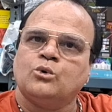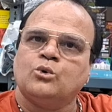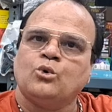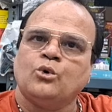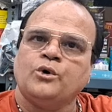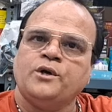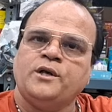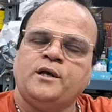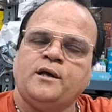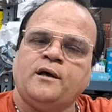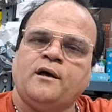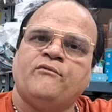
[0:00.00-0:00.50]

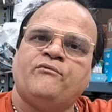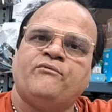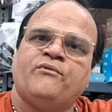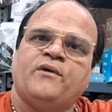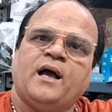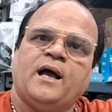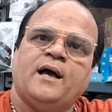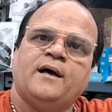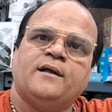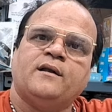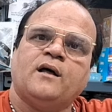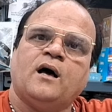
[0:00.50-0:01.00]
तो ये
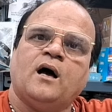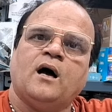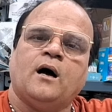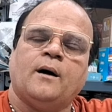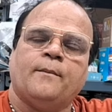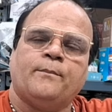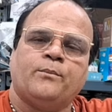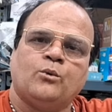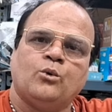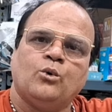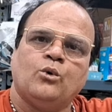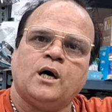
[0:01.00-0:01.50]
फैन
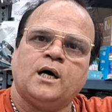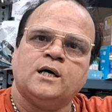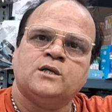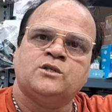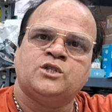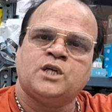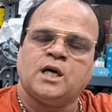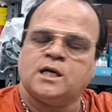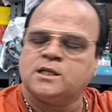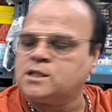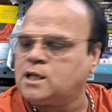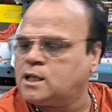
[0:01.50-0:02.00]
आपको
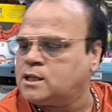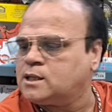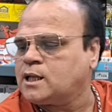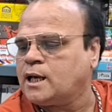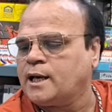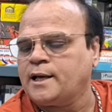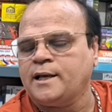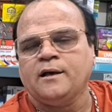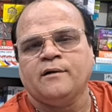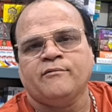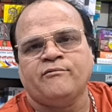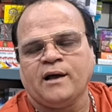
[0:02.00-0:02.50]
अच्छा चलता
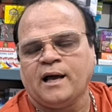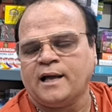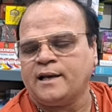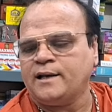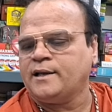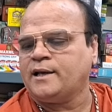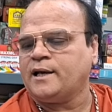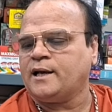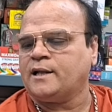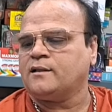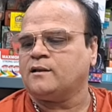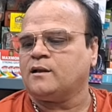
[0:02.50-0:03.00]
है ये
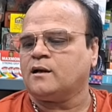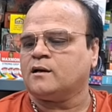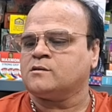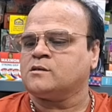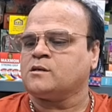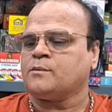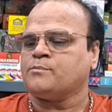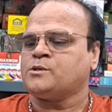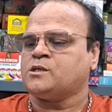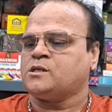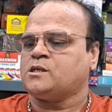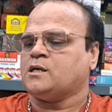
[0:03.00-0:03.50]
फैन के अंदर
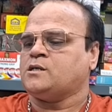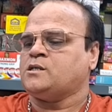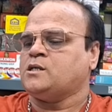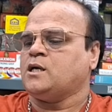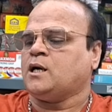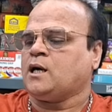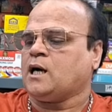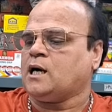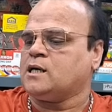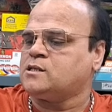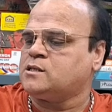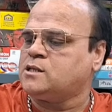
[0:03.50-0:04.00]
सबसे
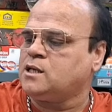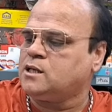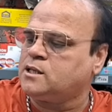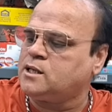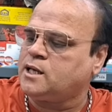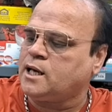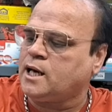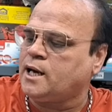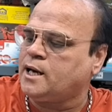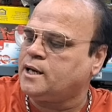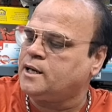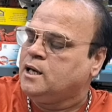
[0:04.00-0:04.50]
अच्छी खासियत
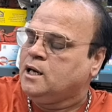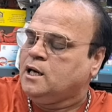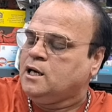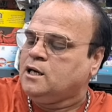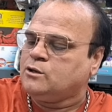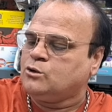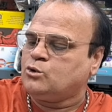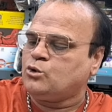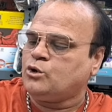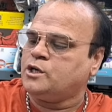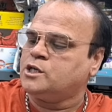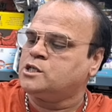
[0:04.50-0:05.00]
क्या है
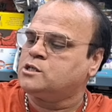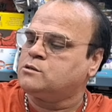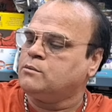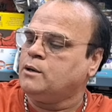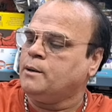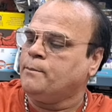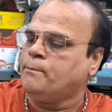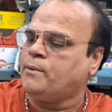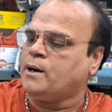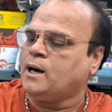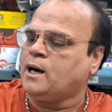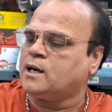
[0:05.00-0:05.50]
तो
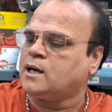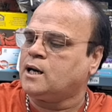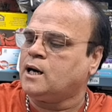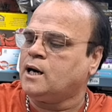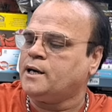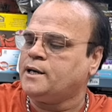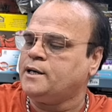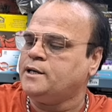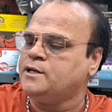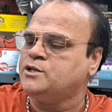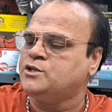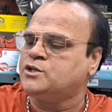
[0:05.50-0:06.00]
इसमें
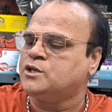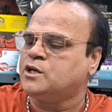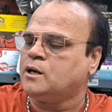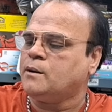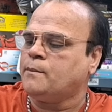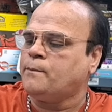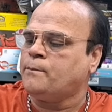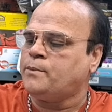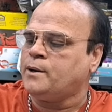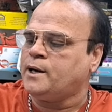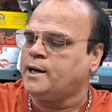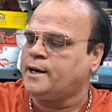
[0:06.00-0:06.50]
12 इंच
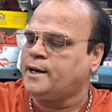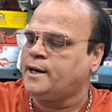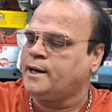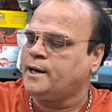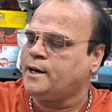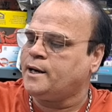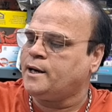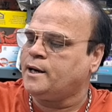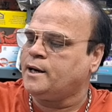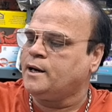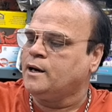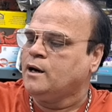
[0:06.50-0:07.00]
का ब्लेड
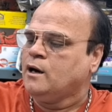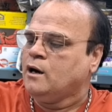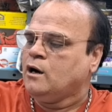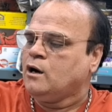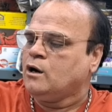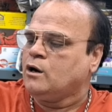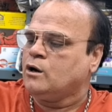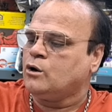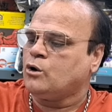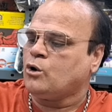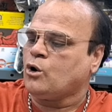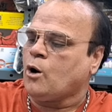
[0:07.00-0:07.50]
है
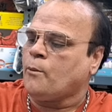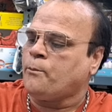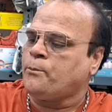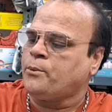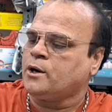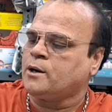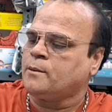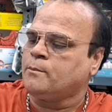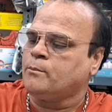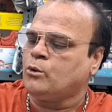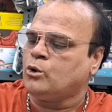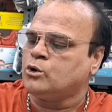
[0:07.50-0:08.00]

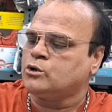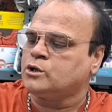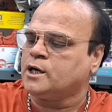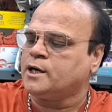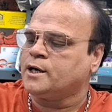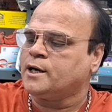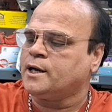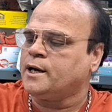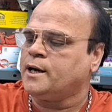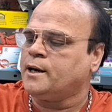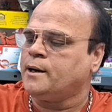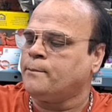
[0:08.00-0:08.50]
कॉपर
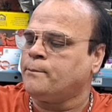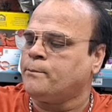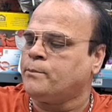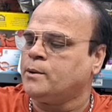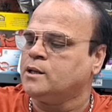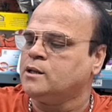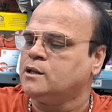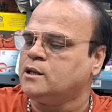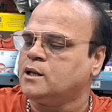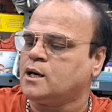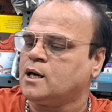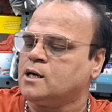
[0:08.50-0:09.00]
मोटर है
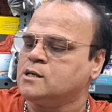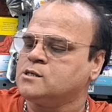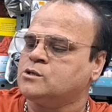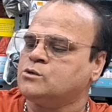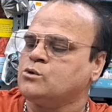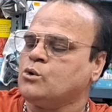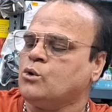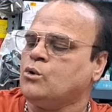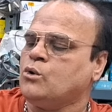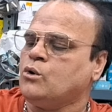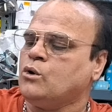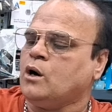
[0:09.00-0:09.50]
1500
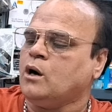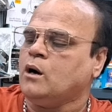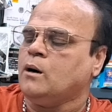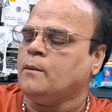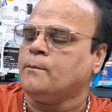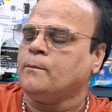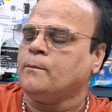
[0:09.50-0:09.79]
सो